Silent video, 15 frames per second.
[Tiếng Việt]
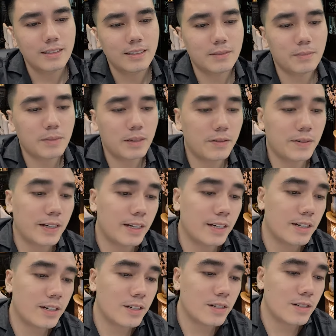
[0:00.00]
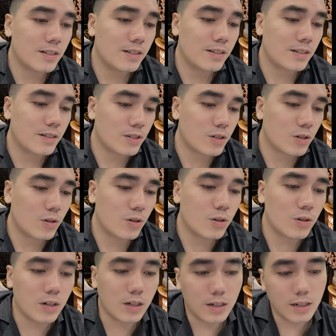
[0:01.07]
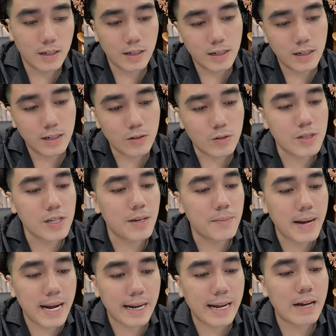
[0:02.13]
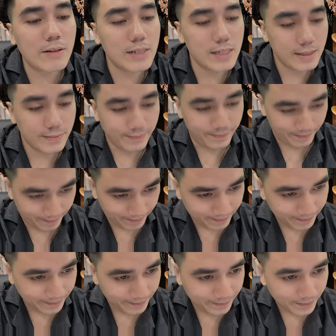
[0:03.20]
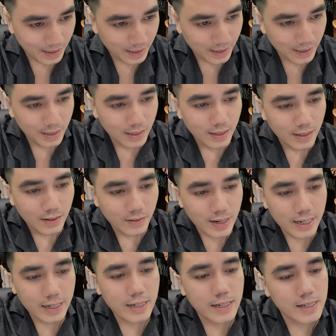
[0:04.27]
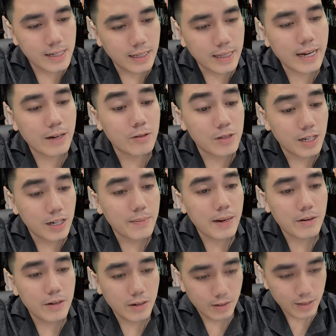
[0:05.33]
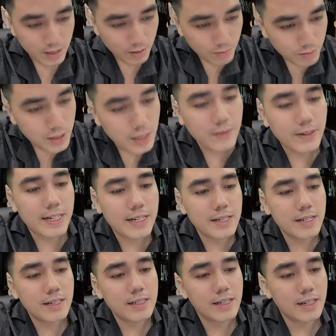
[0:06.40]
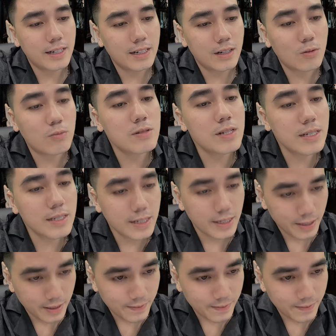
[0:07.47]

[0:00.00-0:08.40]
bởi vì số của của chị mạng cao hơn ừ. và cái đường chỉ tay của chị nó báo hiệu là chồng chị phải đi trước chị rụng trước chị